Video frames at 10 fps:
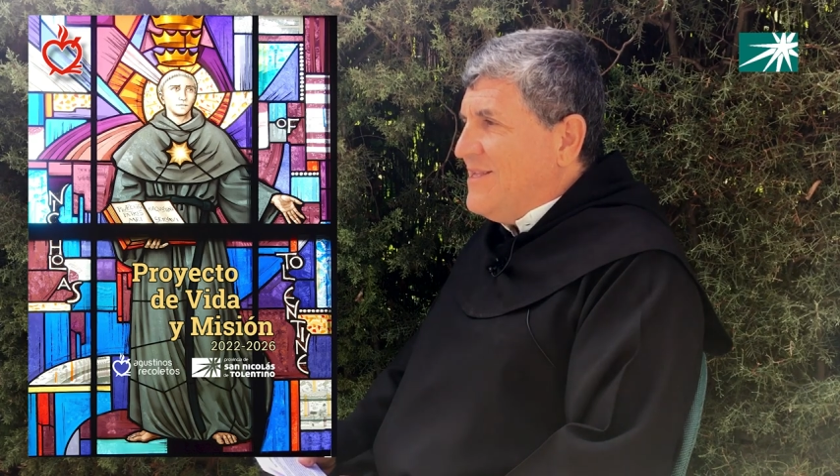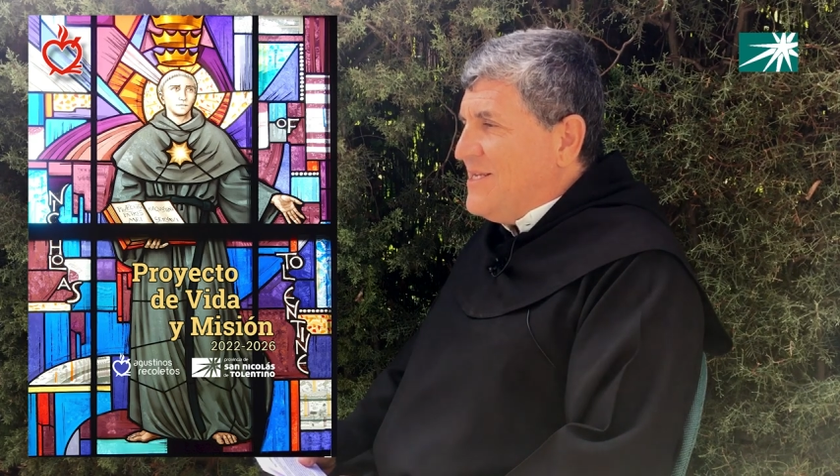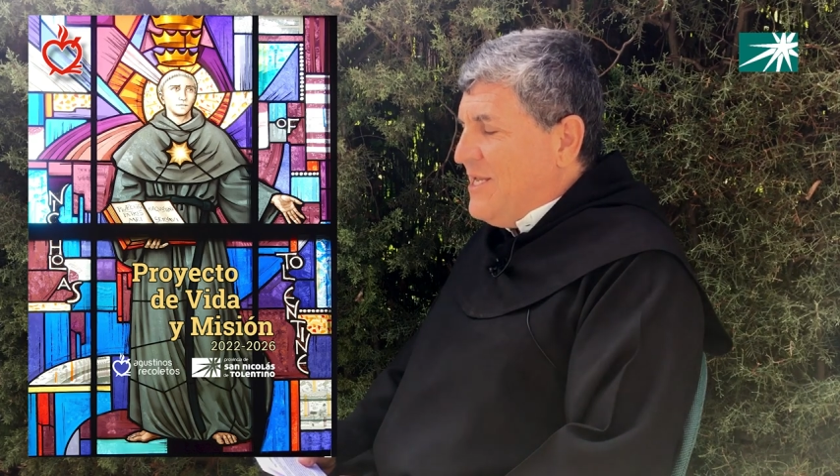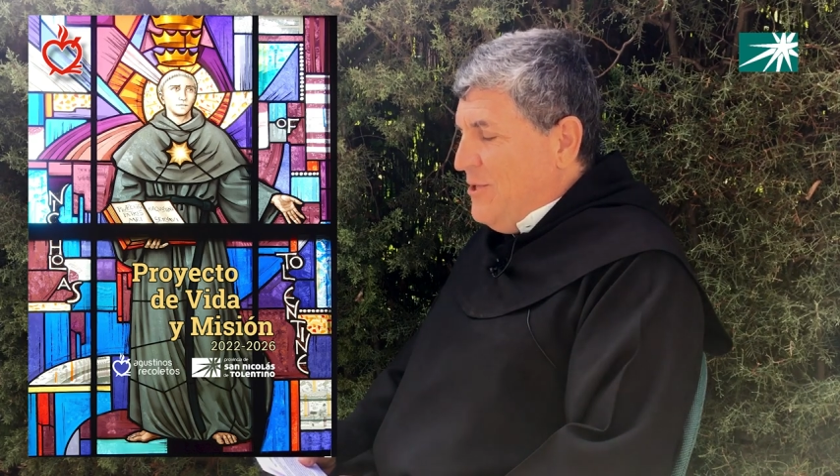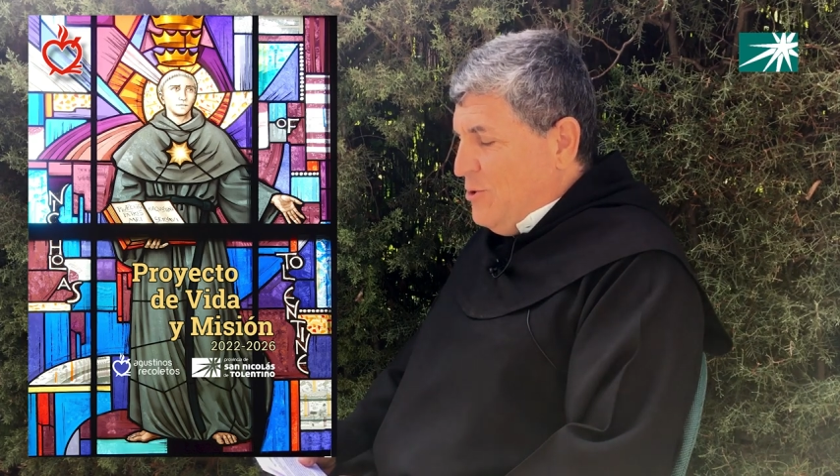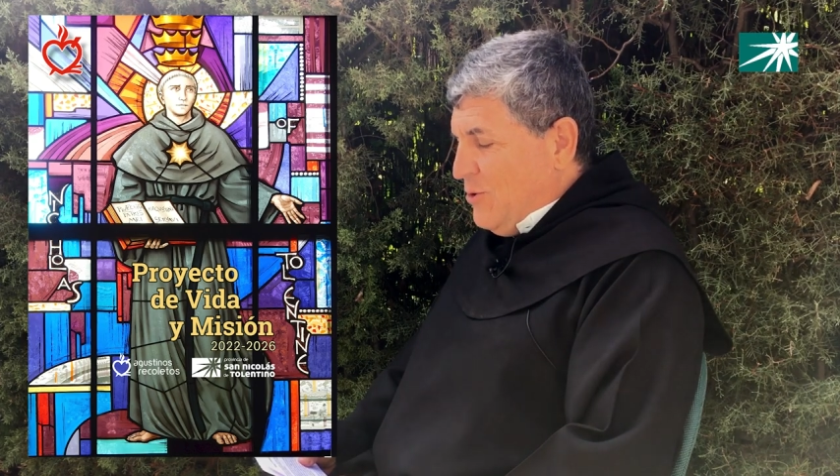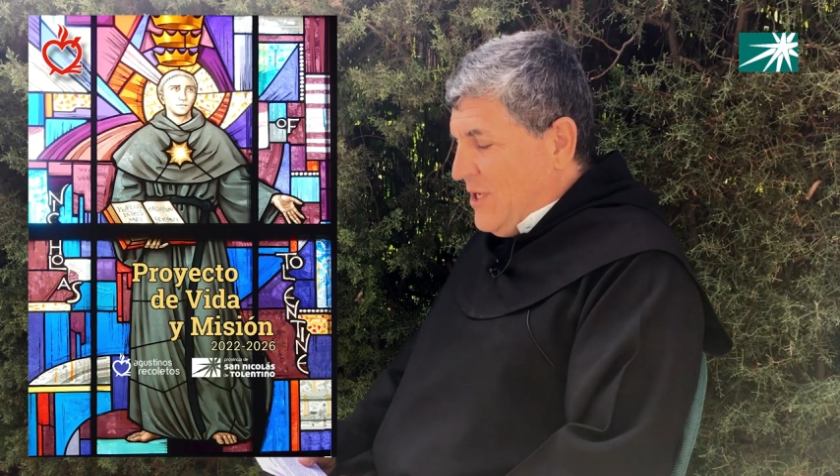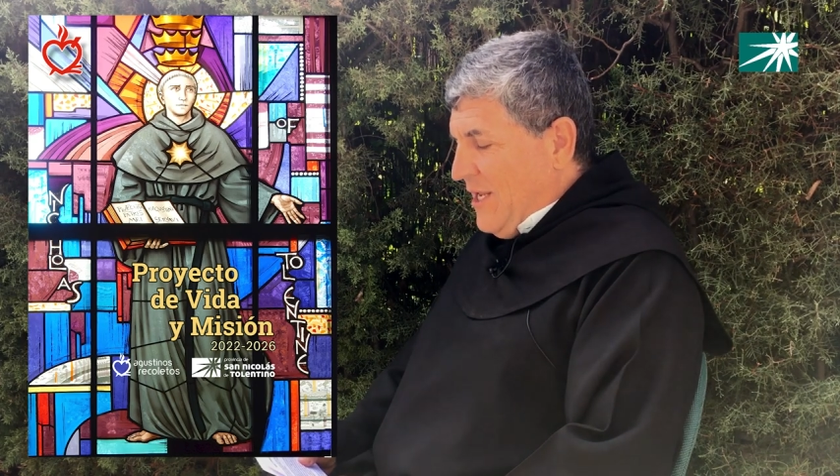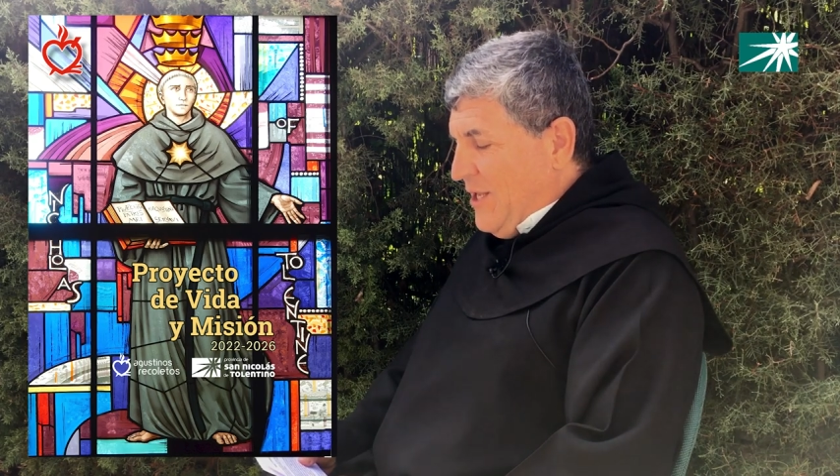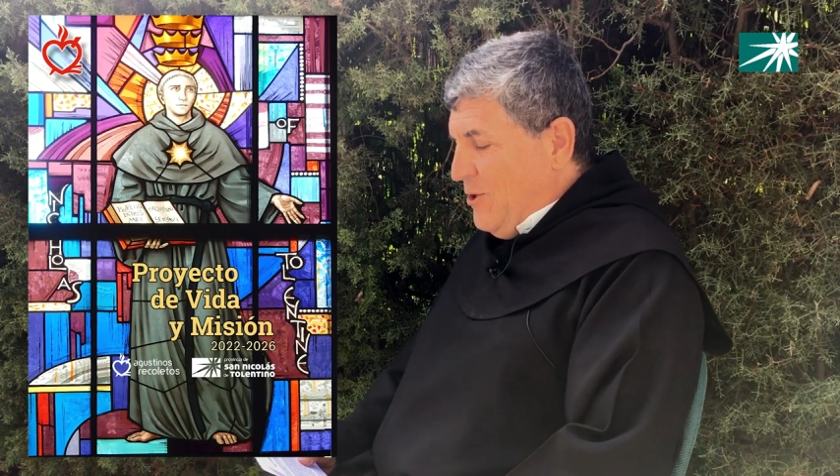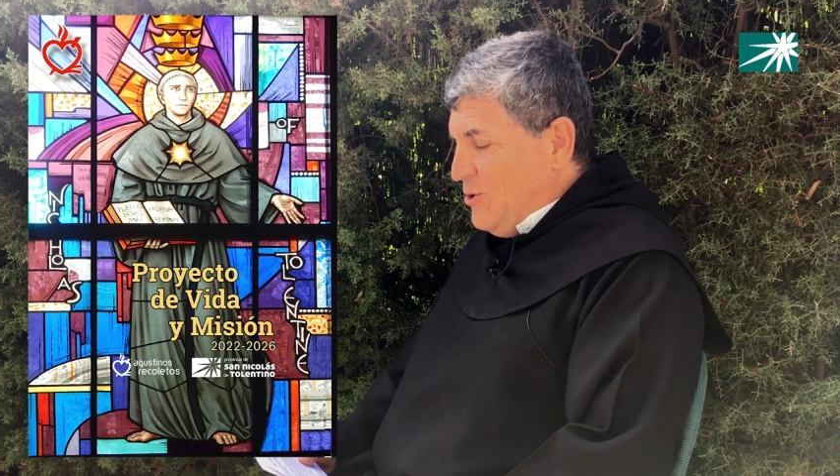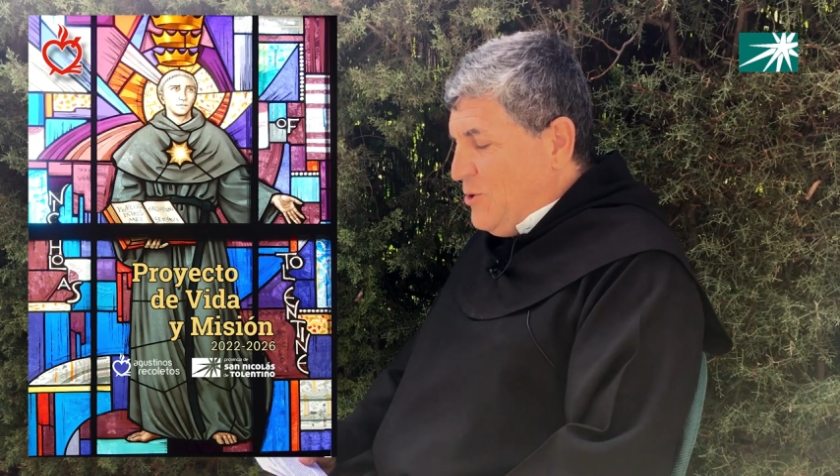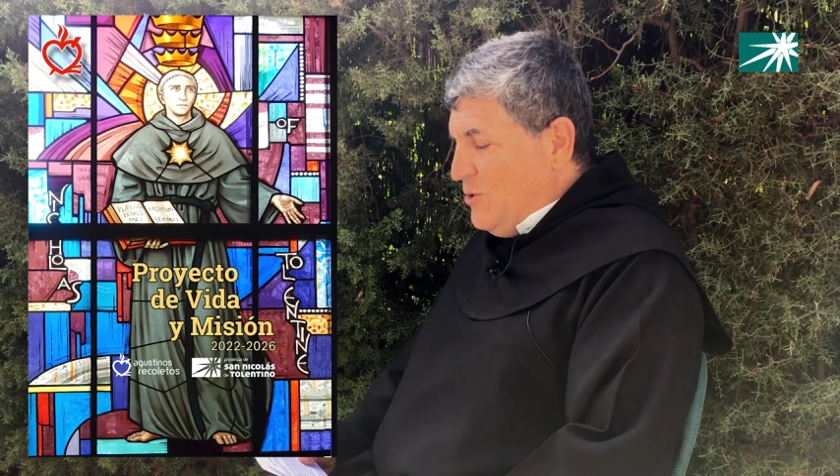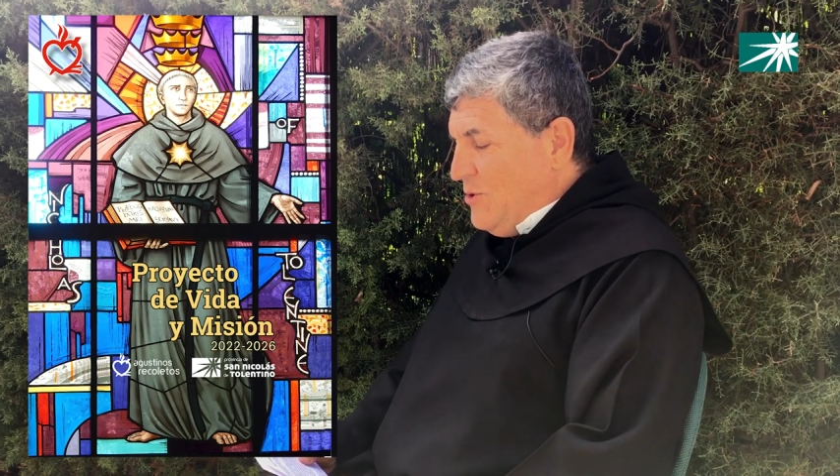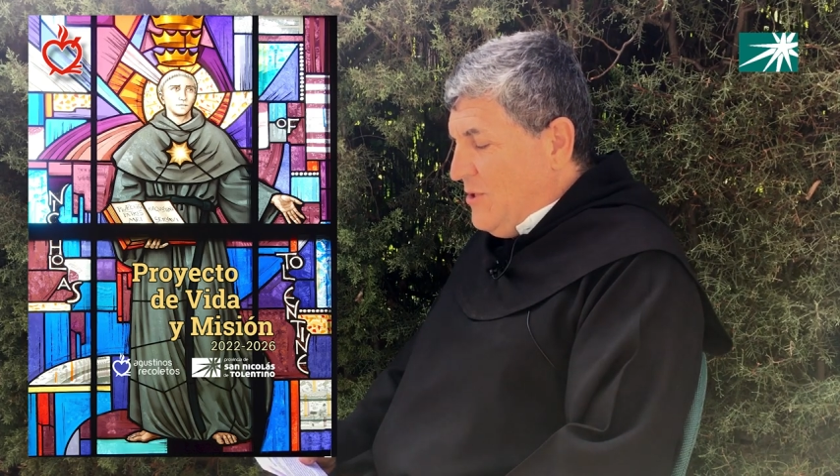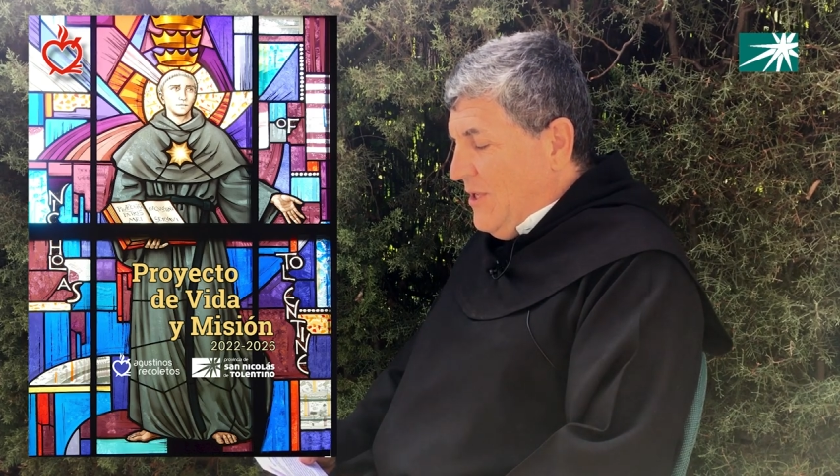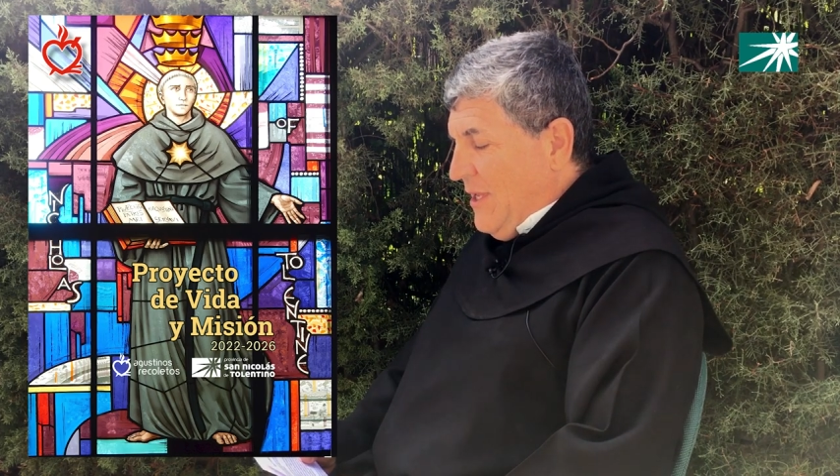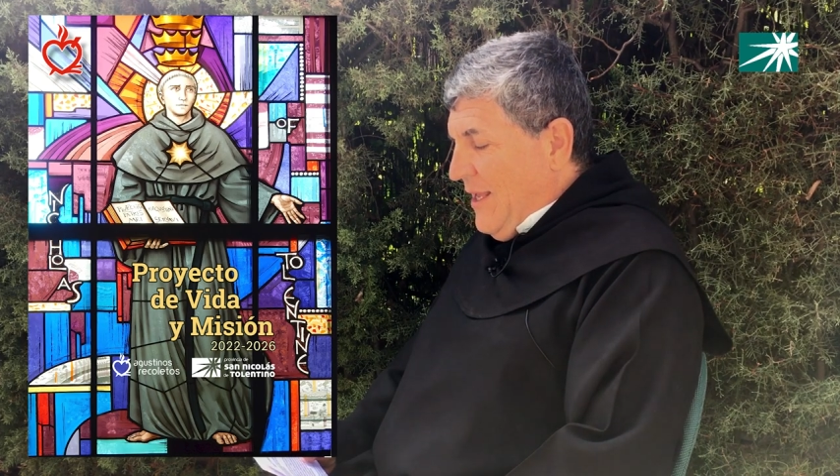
300 religiosos